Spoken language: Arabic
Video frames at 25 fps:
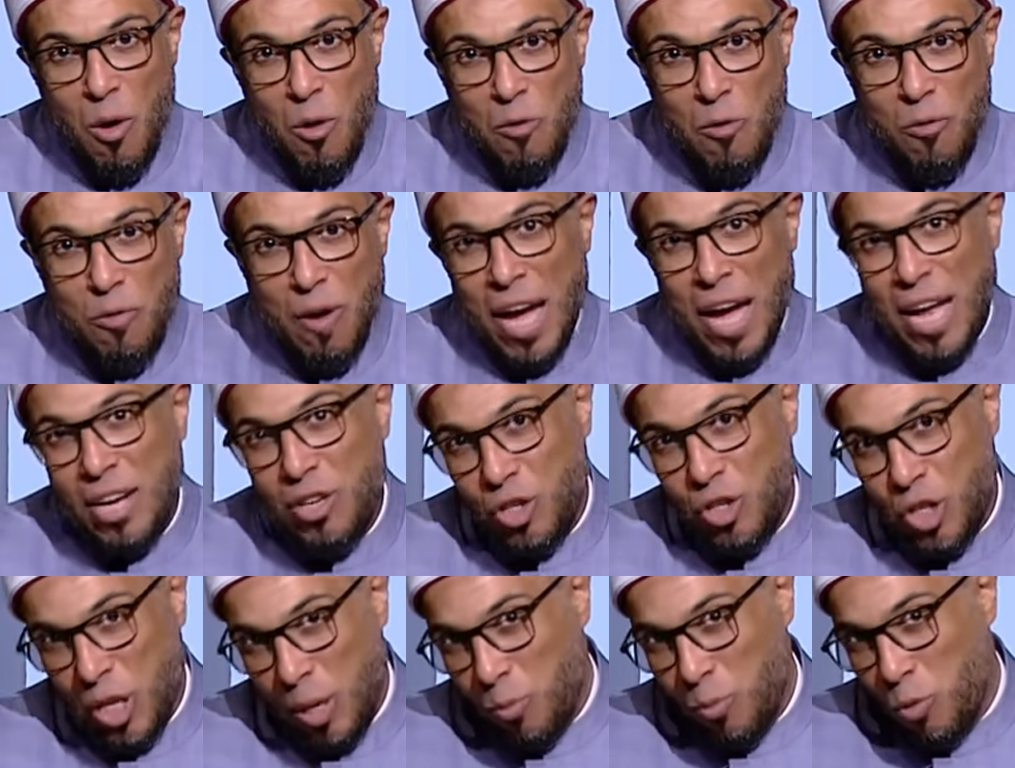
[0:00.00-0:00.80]

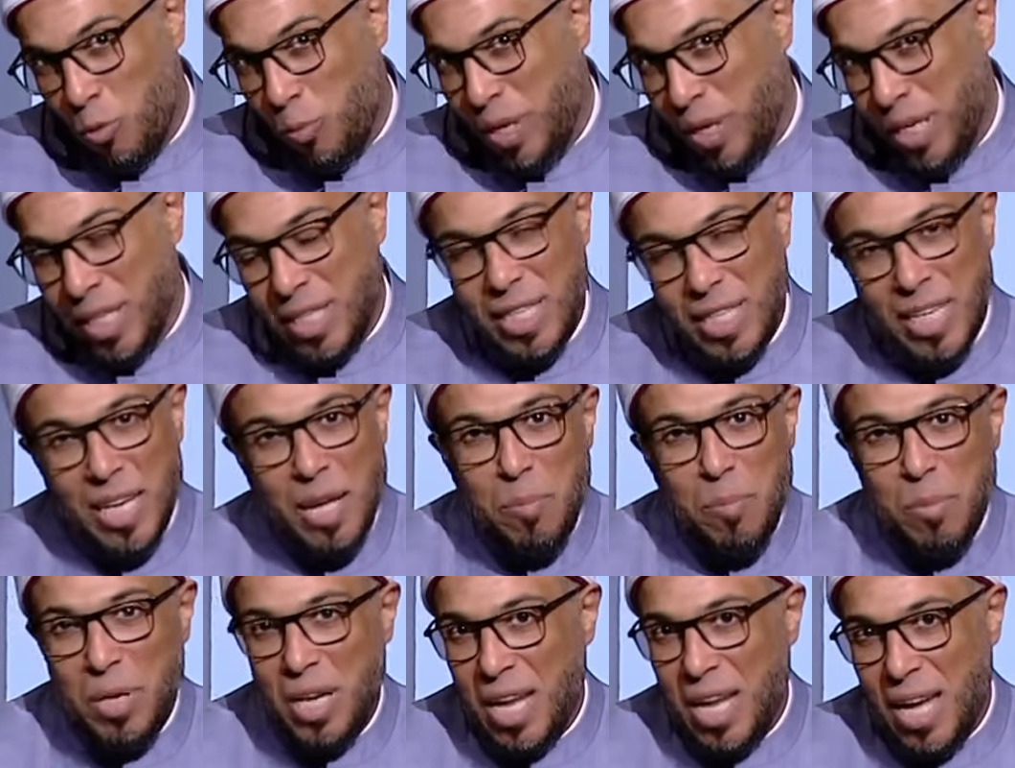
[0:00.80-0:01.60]
فانجبوا بنت
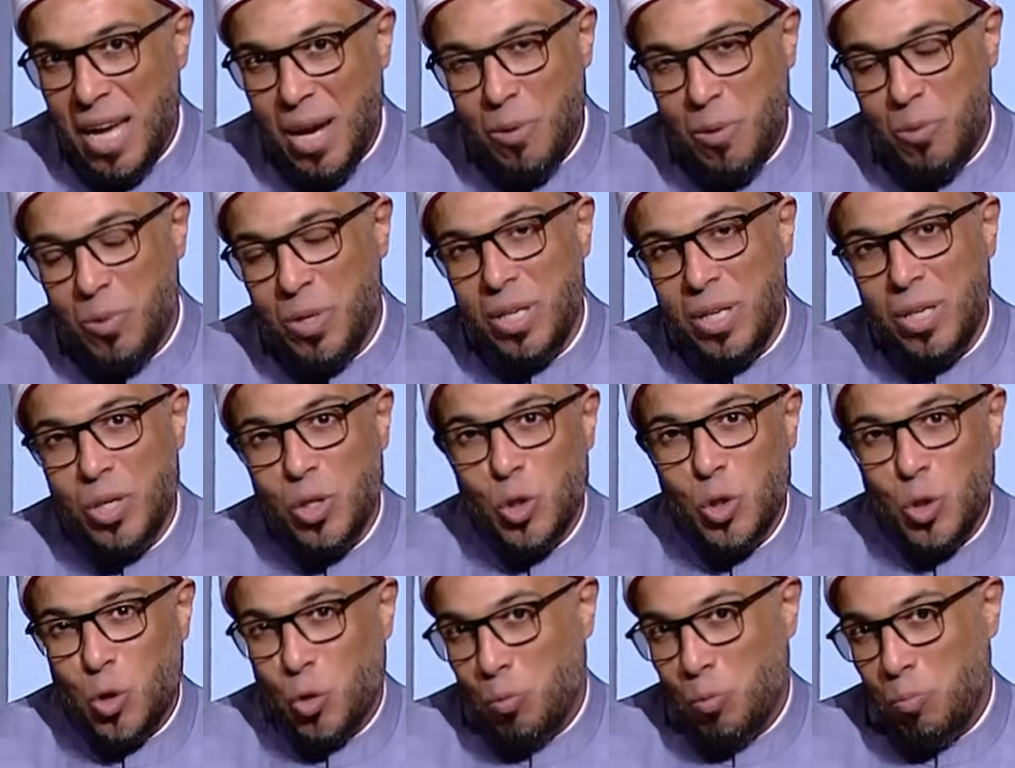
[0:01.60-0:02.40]
جميله قوي
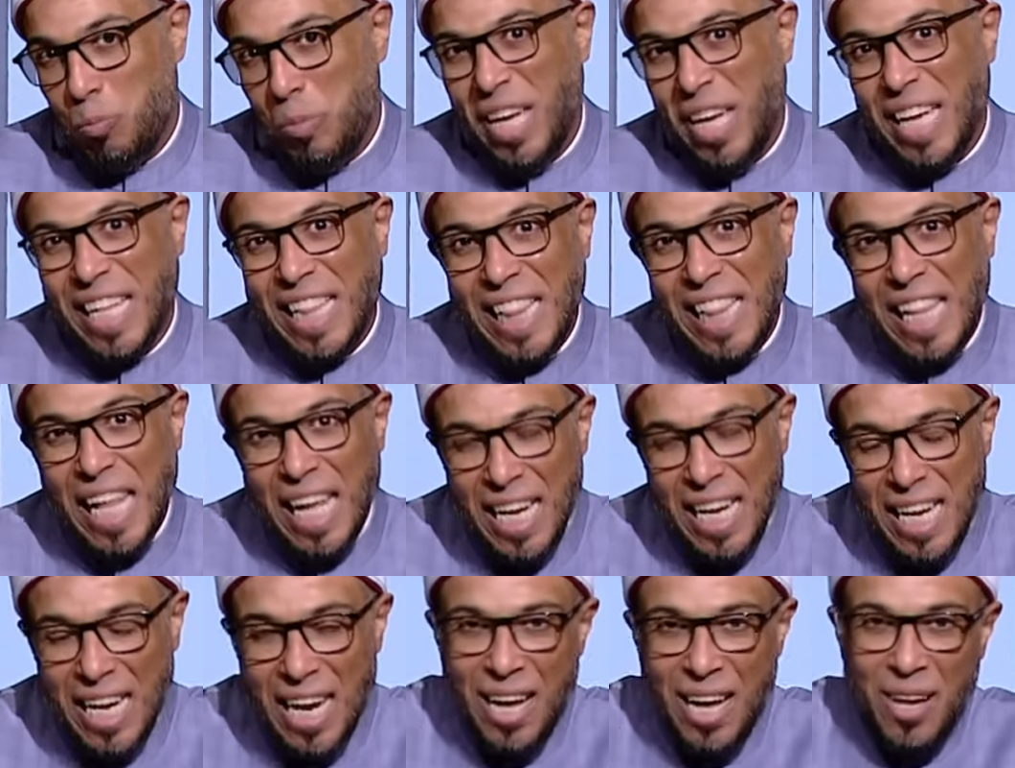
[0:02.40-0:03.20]
سميت
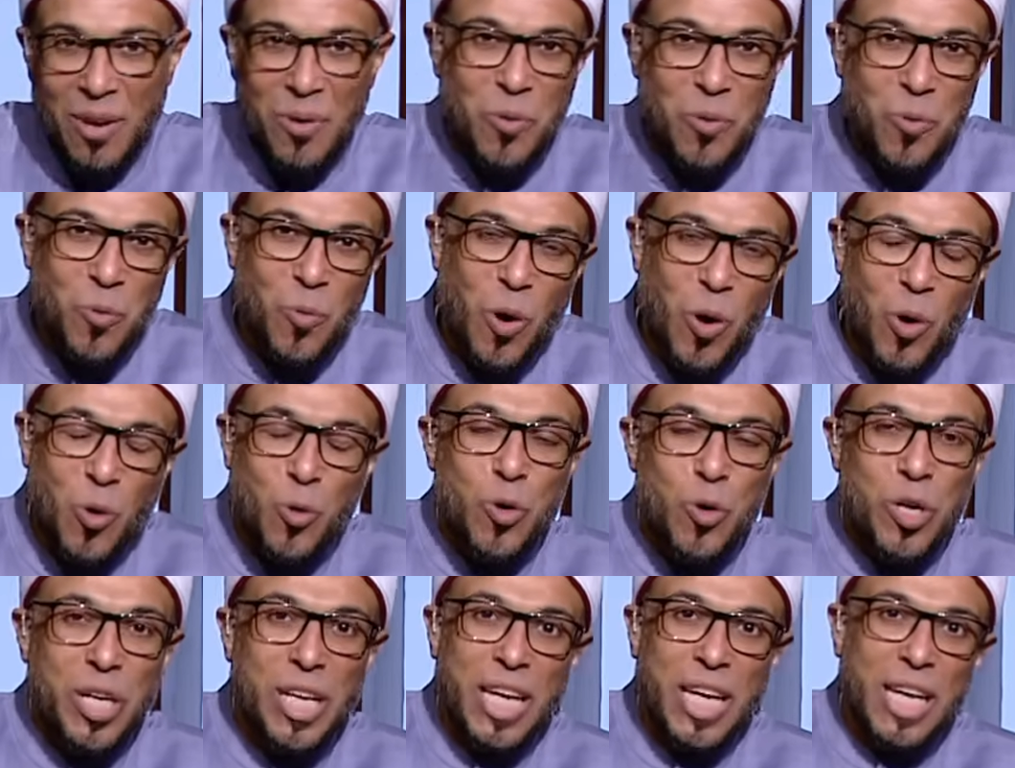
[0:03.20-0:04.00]
ليلى
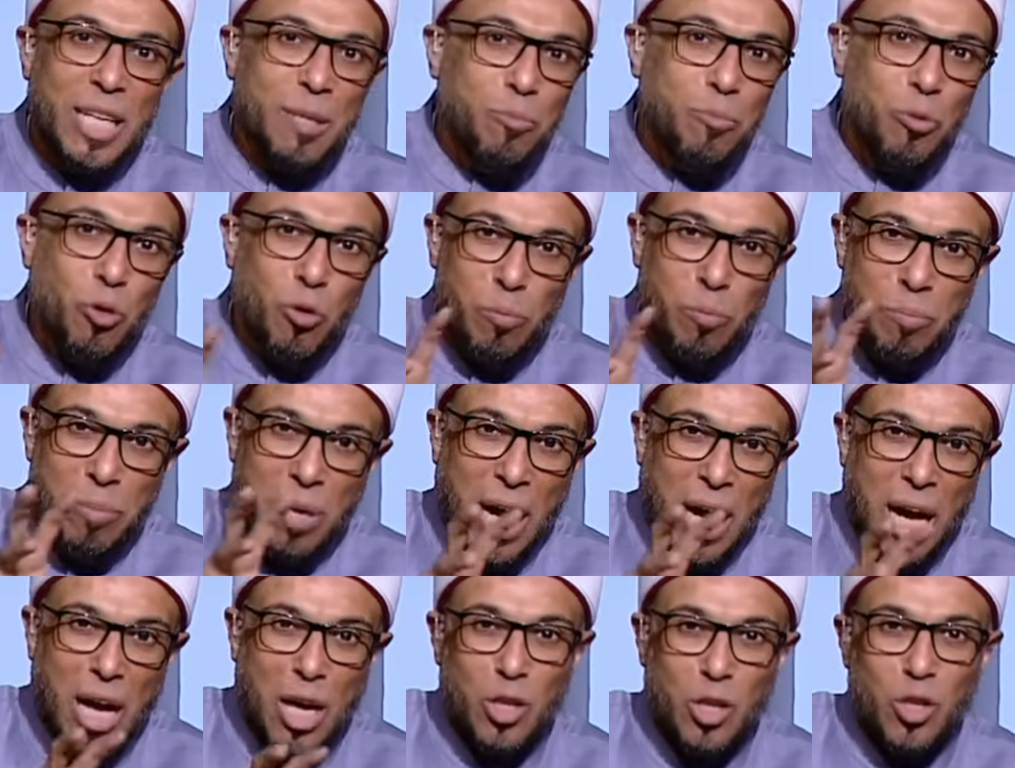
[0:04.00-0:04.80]
وكنيت بام
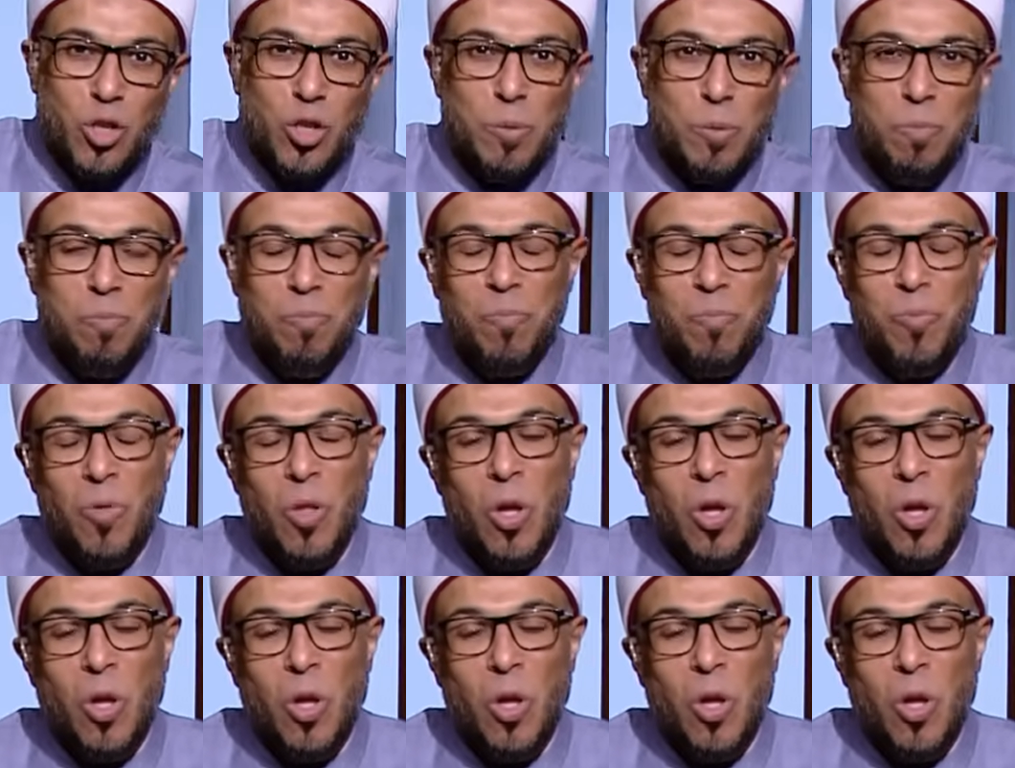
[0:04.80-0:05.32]
عاصم